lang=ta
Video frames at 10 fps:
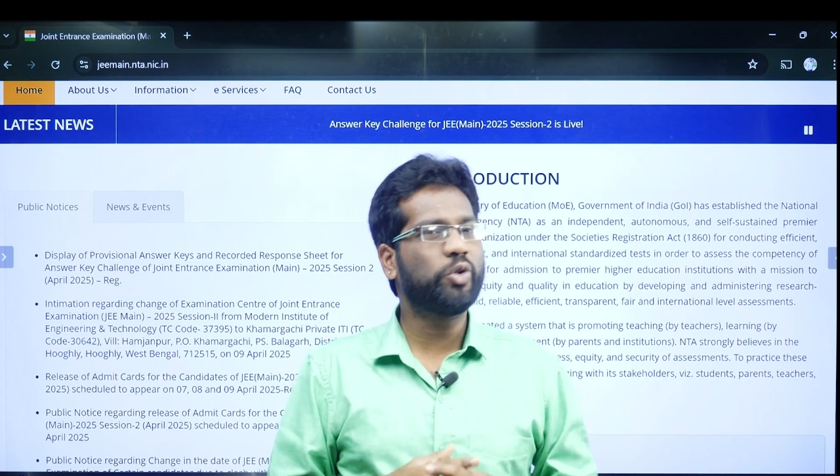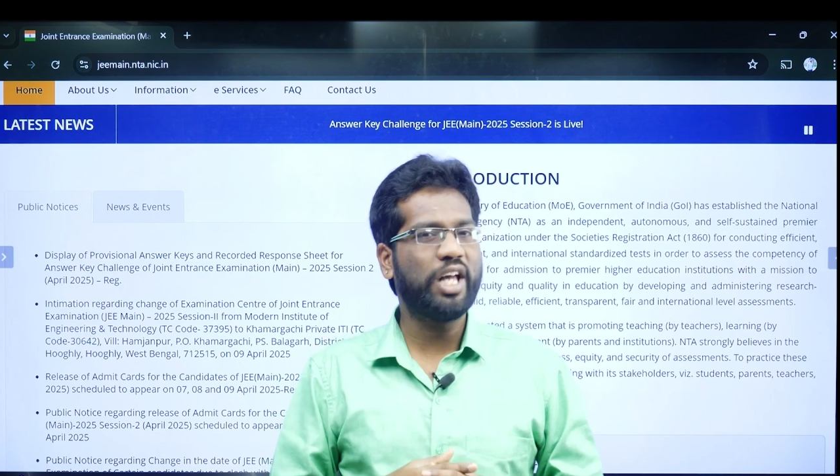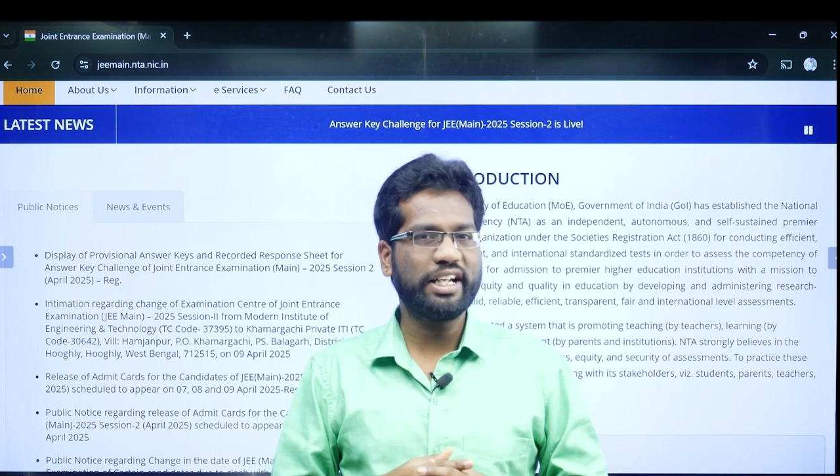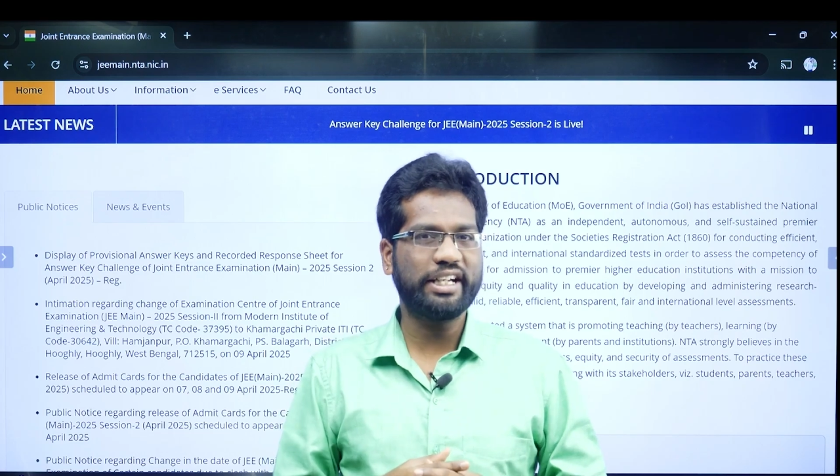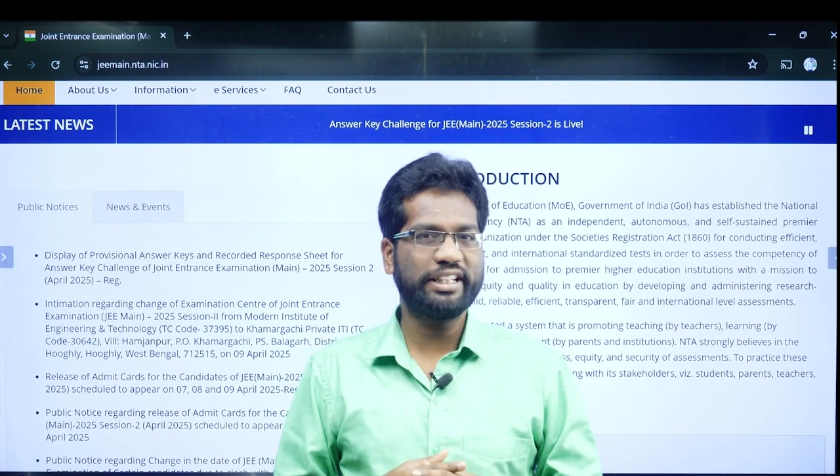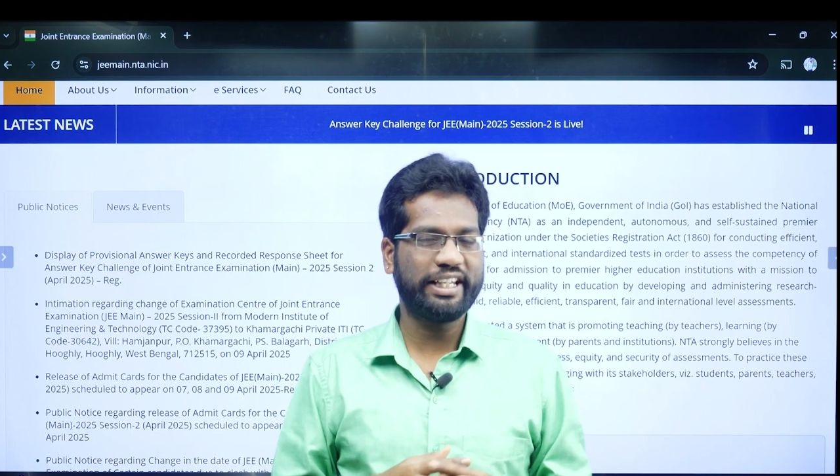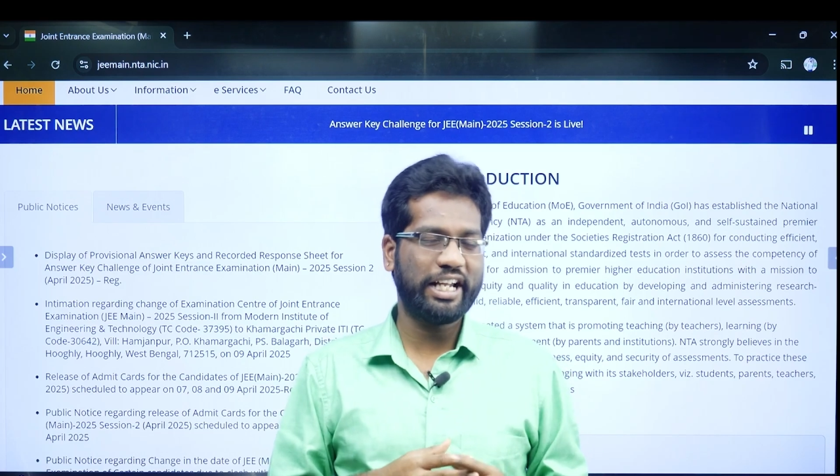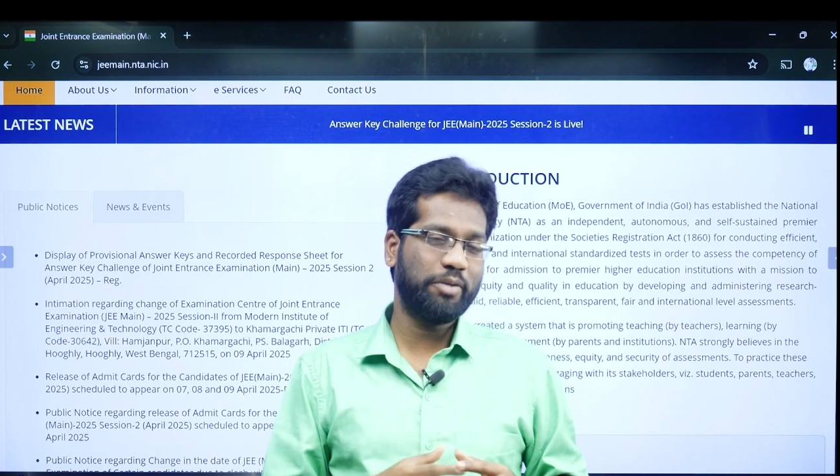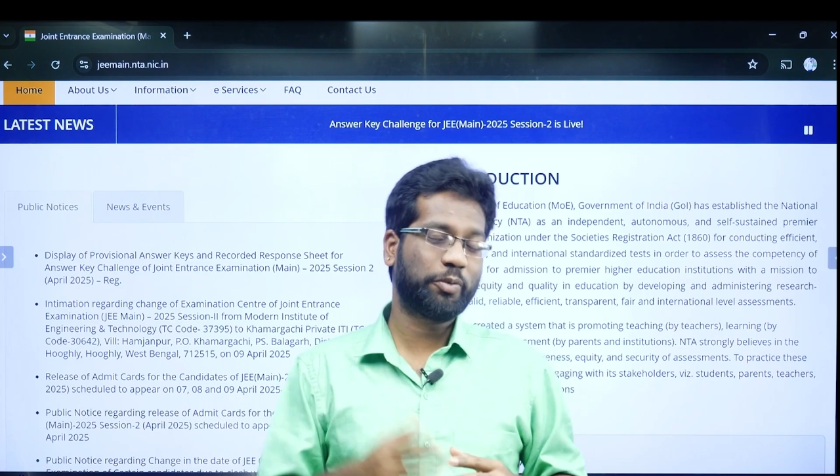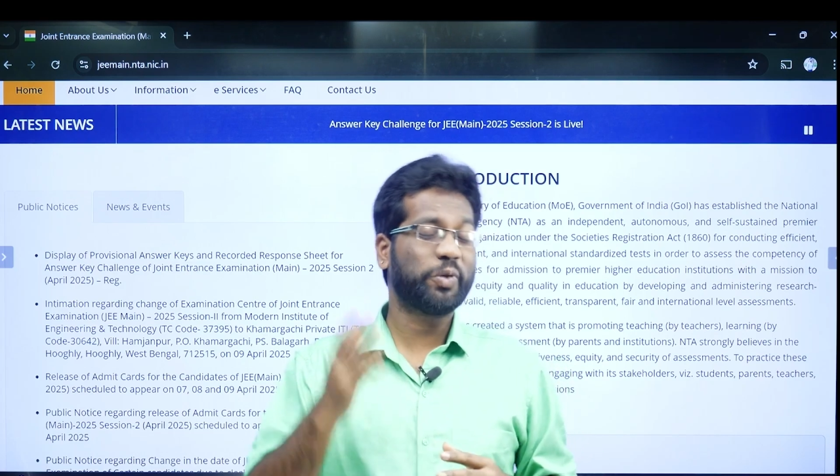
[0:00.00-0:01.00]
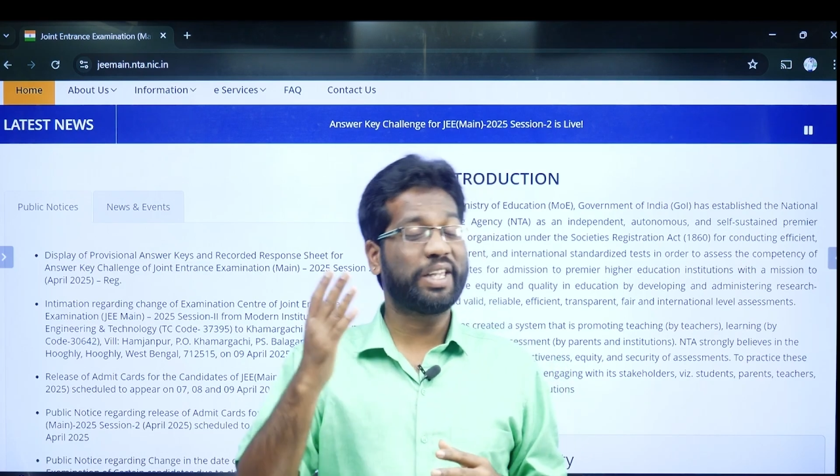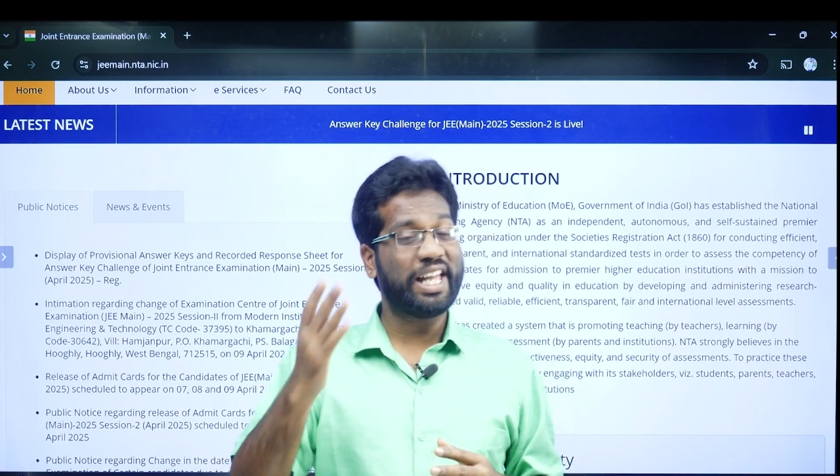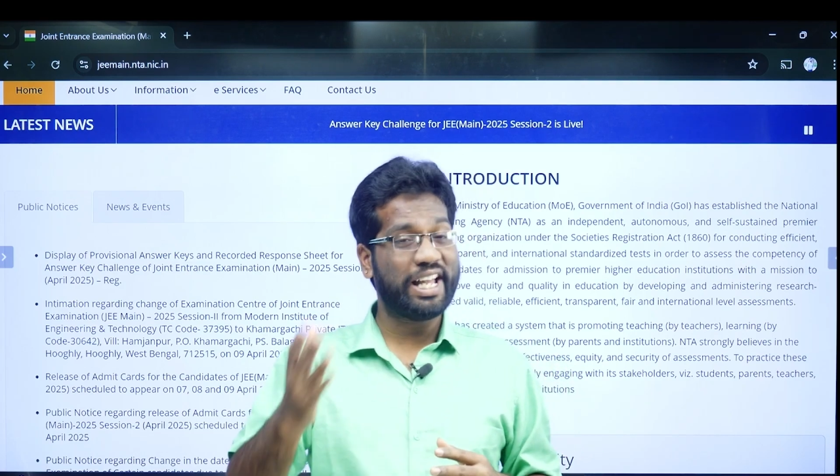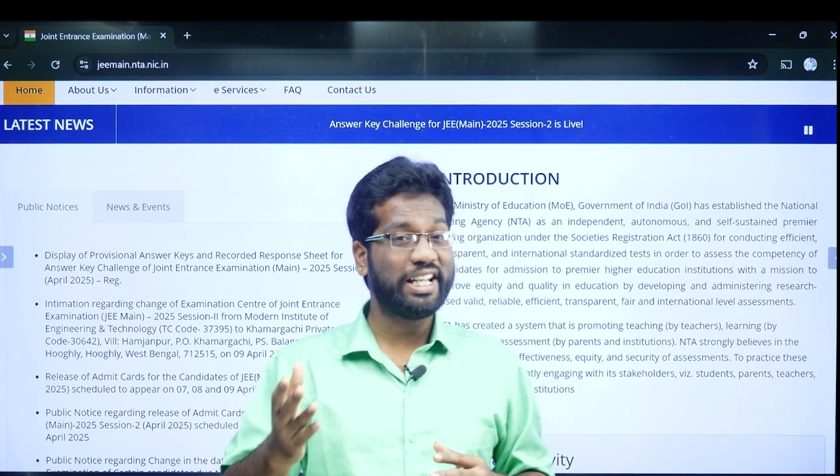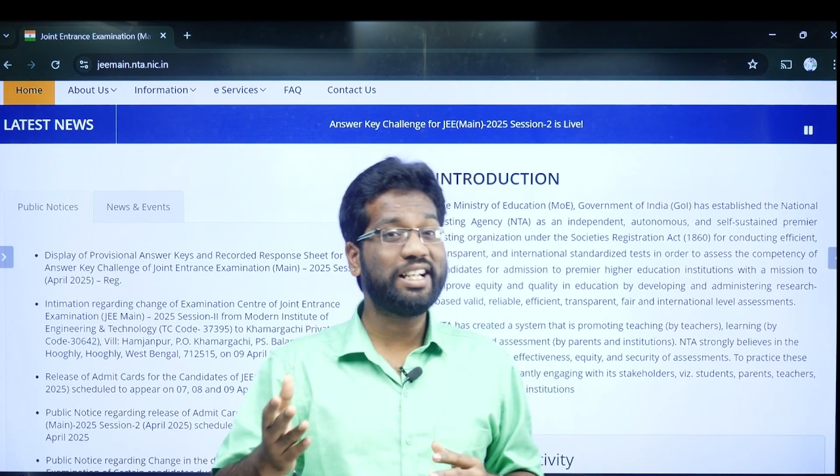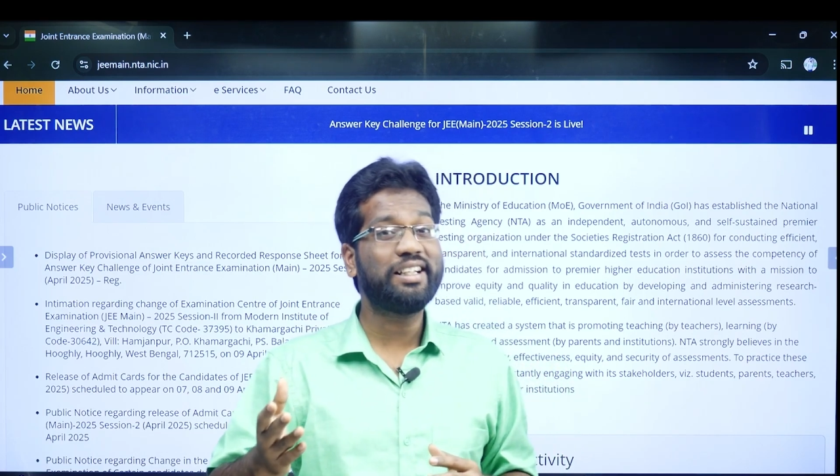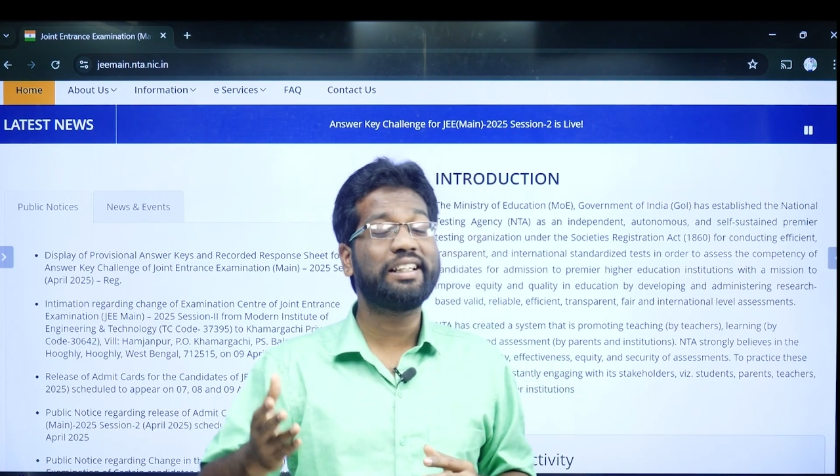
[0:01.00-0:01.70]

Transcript: குள்ளார இருந்தீங்கனாலே போதும் ஏன்னா